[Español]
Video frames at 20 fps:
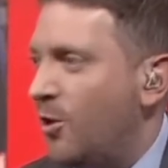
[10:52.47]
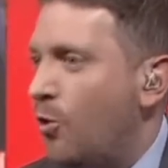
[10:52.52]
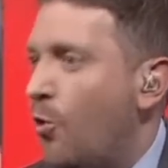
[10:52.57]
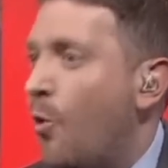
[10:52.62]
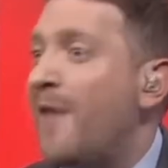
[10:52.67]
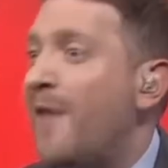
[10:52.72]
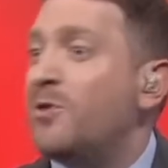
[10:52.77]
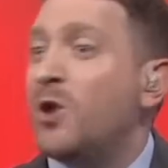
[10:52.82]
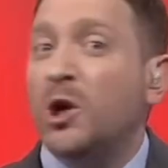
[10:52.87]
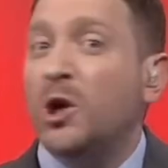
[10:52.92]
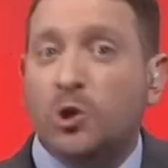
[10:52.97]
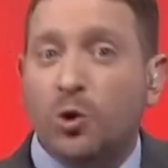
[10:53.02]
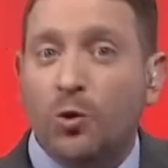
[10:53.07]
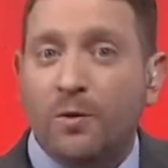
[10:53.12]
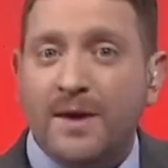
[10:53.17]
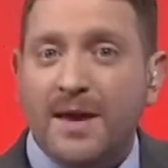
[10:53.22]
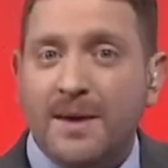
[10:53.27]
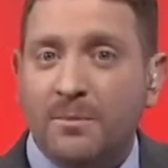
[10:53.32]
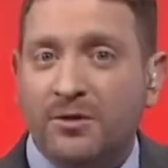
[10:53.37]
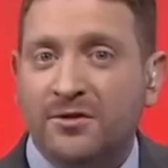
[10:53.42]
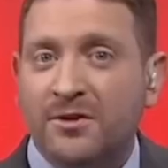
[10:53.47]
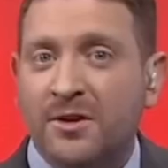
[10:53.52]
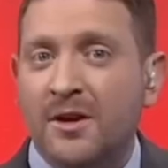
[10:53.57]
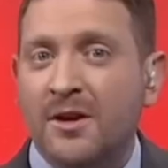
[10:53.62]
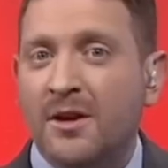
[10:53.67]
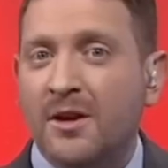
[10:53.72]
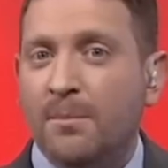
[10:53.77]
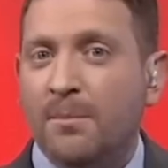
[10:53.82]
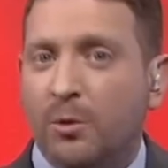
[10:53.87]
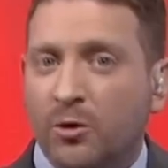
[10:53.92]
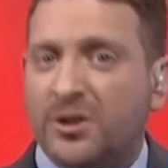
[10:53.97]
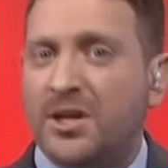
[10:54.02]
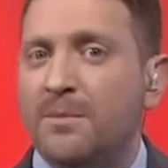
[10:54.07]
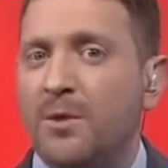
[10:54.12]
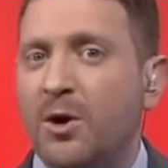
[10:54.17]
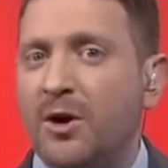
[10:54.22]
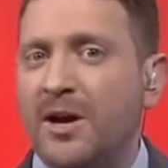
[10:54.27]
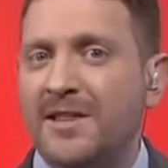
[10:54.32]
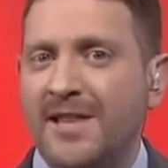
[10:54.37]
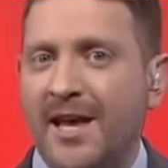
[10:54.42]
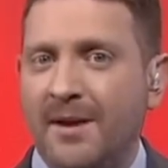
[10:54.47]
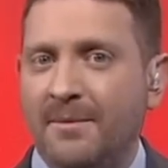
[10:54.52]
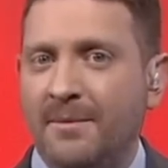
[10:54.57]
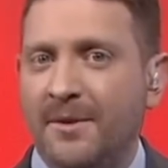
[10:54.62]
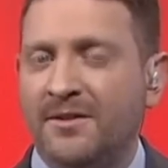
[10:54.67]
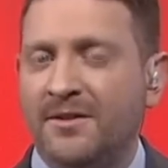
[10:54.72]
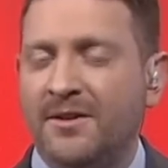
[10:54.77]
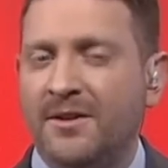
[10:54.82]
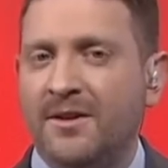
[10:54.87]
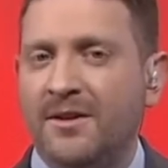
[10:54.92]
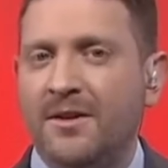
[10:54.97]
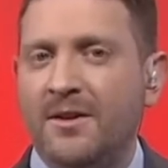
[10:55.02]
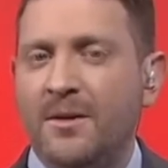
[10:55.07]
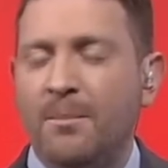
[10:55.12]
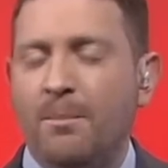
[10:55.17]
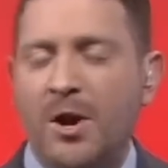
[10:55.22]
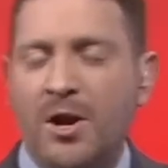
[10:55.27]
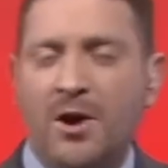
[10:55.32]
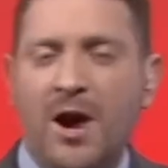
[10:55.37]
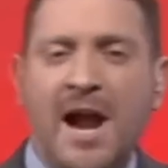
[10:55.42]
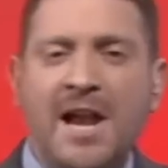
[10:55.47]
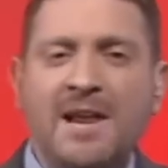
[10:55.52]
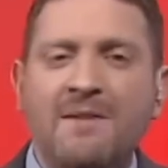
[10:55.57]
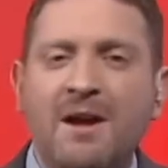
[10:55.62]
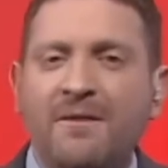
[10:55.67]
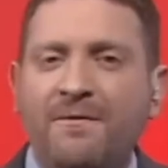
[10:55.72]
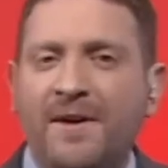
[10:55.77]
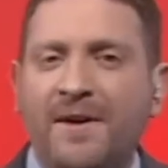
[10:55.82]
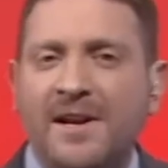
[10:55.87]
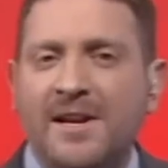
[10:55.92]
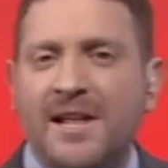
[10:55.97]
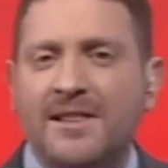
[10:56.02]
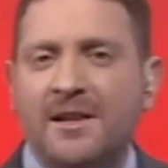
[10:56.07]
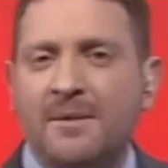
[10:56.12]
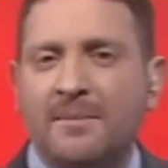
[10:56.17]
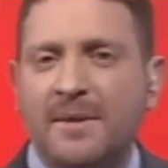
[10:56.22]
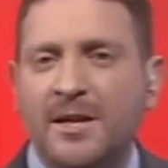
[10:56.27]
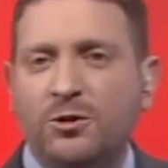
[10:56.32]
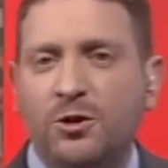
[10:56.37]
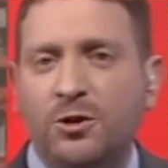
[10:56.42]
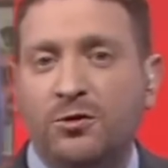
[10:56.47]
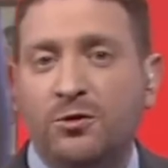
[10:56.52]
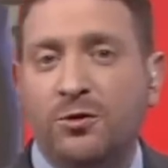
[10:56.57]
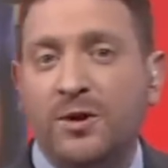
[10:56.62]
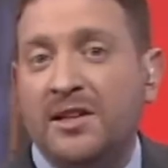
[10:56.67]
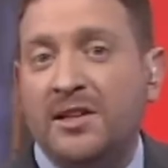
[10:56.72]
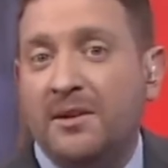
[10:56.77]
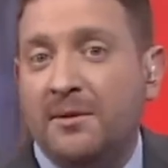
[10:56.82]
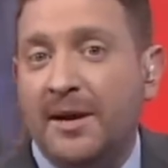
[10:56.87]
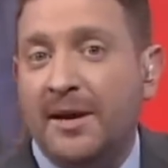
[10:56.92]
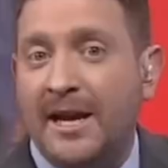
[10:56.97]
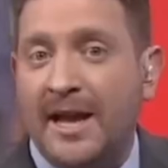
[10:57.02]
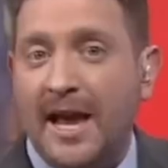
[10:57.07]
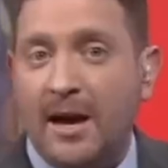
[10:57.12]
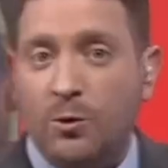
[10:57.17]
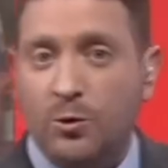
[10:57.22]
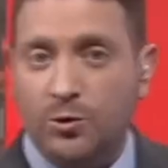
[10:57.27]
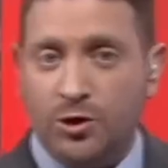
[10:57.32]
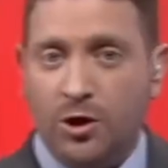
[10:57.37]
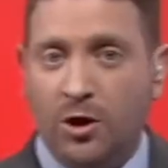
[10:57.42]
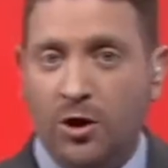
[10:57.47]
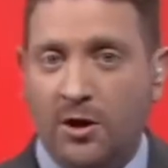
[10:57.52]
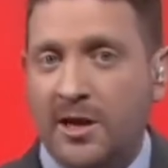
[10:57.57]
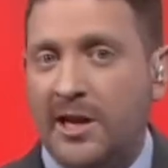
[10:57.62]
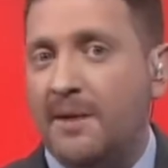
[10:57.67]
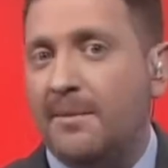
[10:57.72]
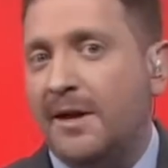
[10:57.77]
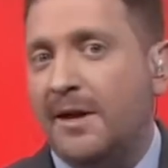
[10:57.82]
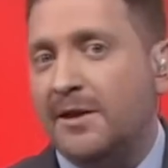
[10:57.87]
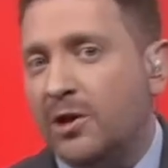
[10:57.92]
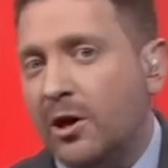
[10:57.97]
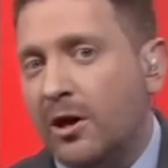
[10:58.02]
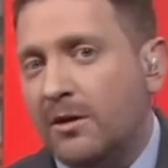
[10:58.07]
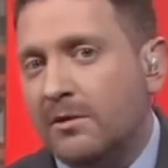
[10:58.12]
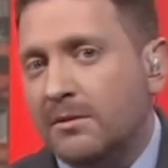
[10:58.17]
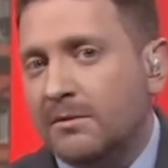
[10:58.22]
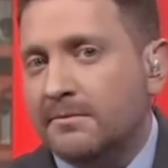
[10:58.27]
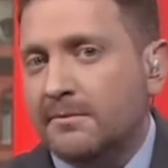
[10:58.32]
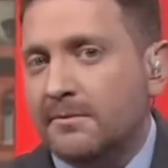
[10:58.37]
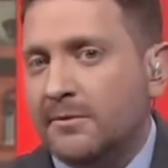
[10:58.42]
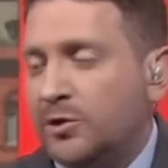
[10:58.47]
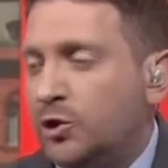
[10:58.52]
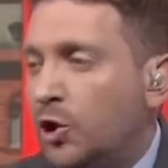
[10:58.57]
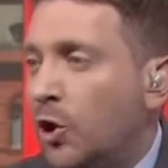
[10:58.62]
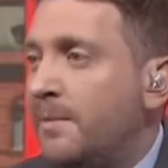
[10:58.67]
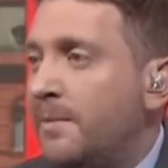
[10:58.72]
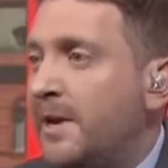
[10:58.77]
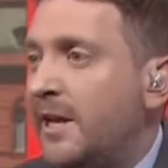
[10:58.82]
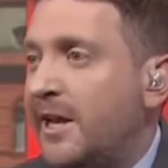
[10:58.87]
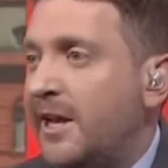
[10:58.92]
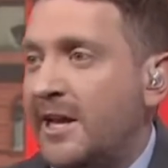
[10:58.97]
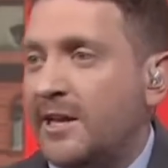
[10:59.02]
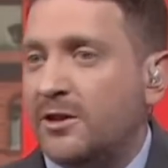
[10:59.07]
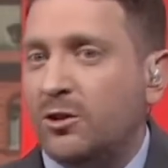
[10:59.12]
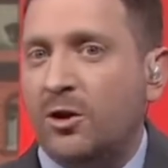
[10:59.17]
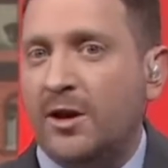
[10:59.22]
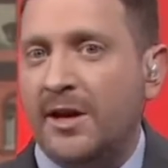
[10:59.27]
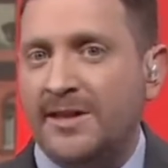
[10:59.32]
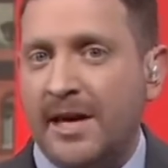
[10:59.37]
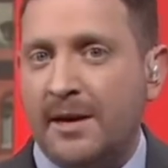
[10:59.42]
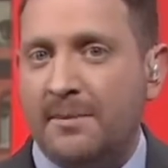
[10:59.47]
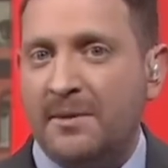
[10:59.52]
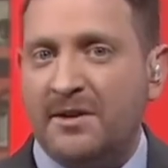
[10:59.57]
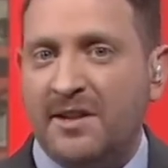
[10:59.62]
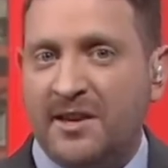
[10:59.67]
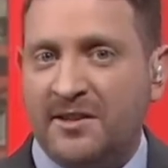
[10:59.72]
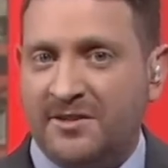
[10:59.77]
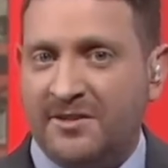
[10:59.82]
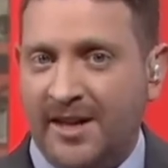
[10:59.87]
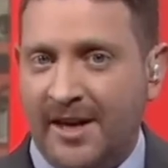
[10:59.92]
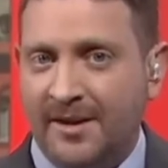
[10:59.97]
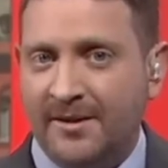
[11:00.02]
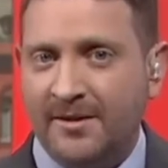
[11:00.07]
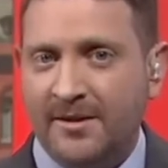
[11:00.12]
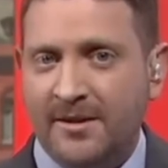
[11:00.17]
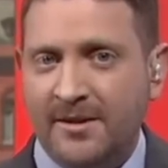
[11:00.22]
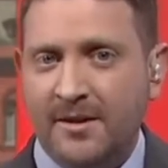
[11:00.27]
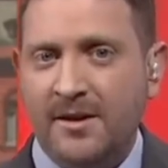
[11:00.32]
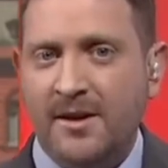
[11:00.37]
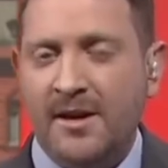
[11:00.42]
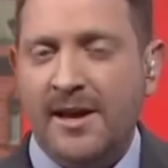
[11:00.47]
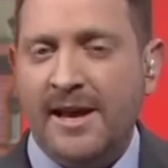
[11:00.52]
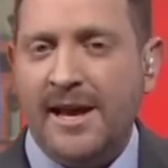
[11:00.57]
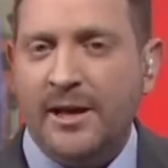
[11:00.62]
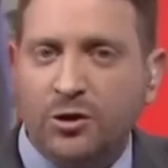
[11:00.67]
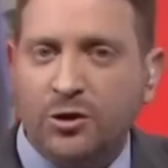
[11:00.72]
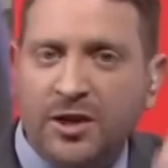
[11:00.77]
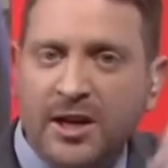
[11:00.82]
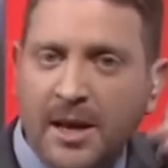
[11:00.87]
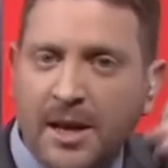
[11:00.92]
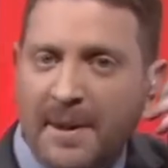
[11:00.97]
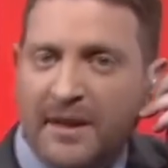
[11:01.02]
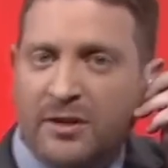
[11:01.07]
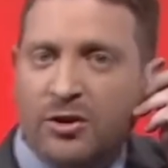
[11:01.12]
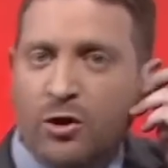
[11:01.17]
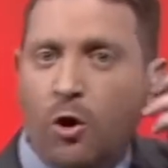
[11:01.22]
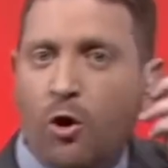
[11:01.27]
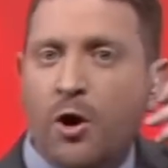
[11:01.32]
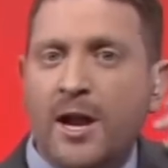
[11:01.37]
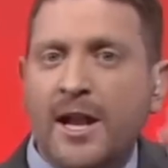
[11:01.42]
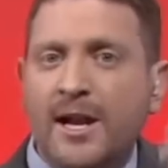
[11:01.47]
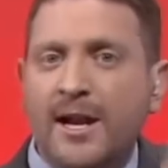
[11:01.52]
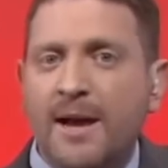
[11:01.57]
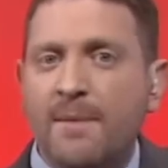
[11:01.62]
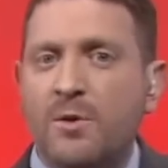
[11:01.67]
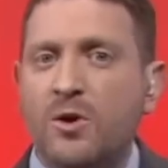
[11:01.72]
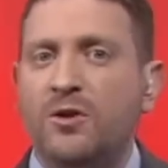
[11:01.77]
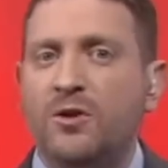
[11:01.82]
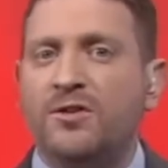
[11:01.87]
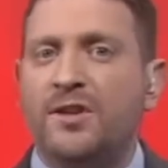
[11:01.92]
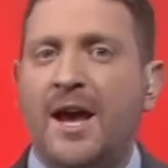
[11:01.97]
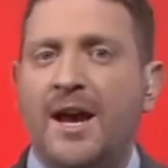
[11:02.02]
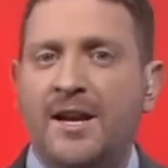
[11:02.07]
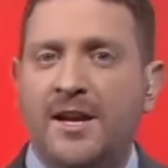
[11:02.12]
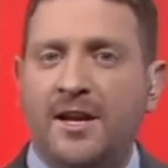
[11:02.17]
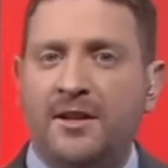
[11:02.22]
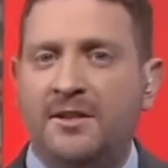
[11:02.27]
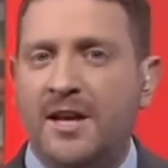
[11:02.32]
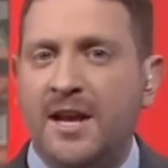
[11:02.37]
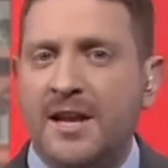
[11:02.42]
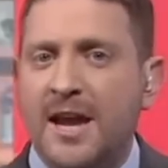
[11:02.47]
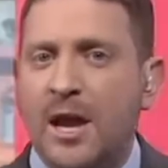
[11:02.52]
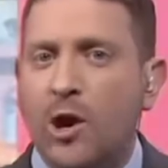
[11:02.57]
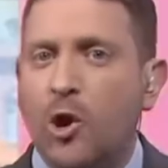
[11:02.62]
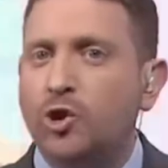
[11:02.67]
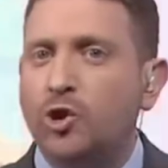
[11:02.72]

cuando estuvimos, pusimos gendarmes. Bueno, Aníbal Fernández, ministro de Seguridad, se ve que la escuchó y le mandó 2.500 gendarmes extra. Entonces, ¿qué pasó? Hoy el Gran Buenos Aires tiene